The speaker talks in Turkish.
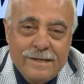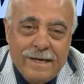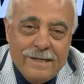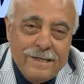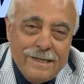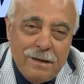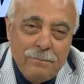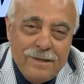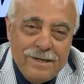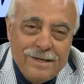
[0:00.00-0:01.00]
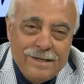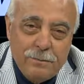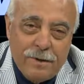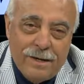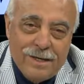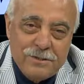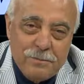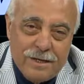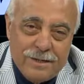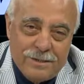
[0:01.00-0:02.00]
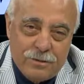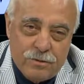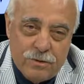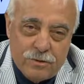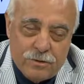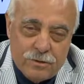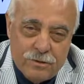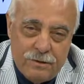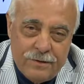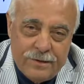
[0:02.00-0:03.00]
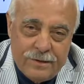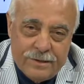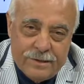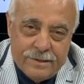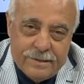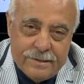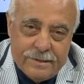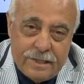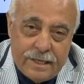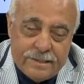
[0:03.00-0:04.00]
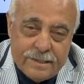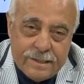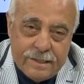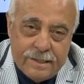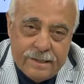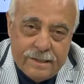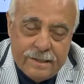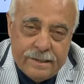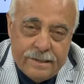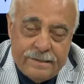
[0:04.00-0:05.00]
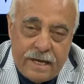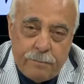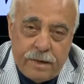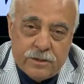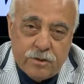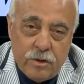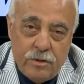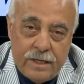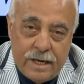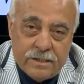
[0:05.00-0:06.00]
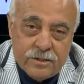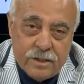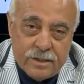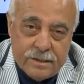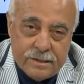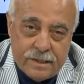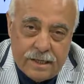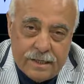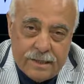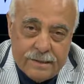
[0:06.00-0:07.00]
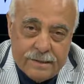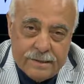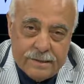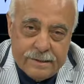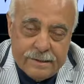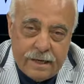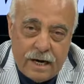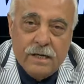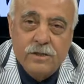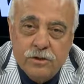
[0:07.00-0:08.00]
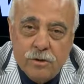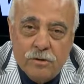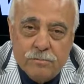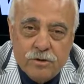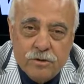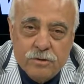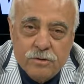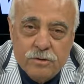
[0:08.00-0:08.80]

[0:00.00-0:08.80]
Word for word: edinilen bilgileri paylaşmak istiyoruz. E, ne yazık ki depresyon ilaçlarında artış olmuş